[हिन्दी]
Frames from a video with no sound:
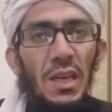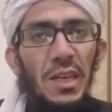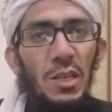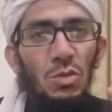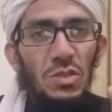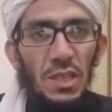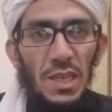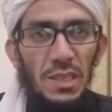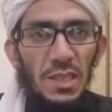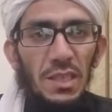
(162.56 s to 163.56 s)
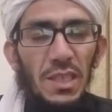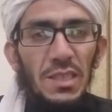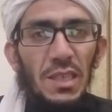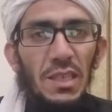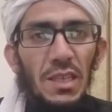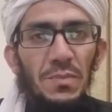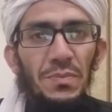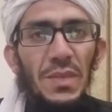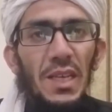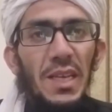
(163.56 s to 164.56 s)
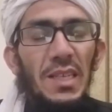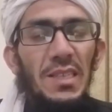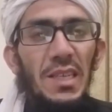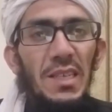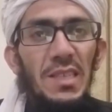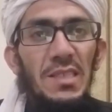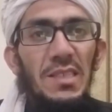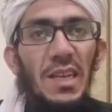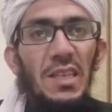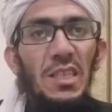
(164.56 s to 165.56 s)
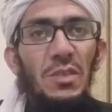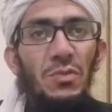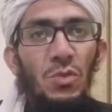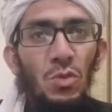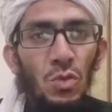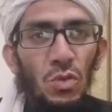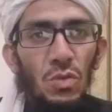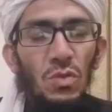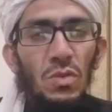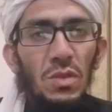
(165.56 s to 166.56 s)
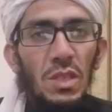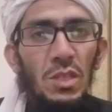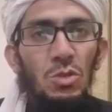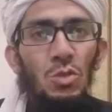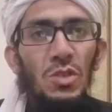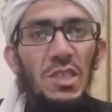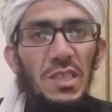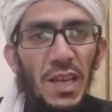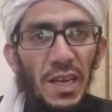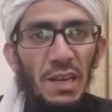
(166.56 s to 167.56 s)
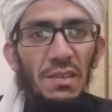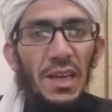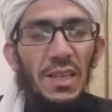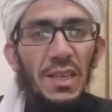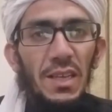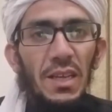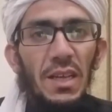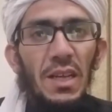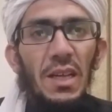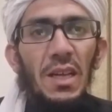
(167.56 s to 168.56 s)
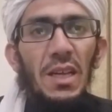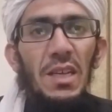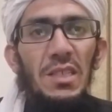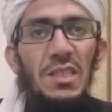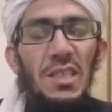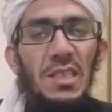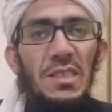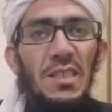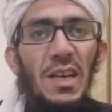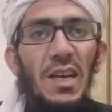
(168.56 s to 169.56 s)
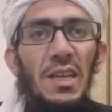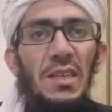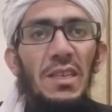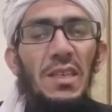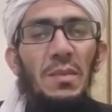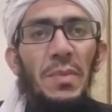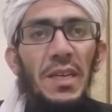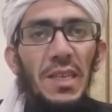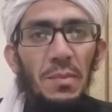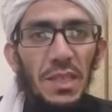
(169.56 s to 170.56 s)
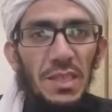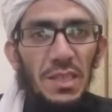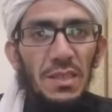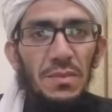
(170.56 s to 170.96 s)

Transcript: इनको ज़क़़त नहीं दे सकता ऐसा ही इंसान के फरू जो इसकी आगे औलाद है जिन इंसान की बेटा बेटी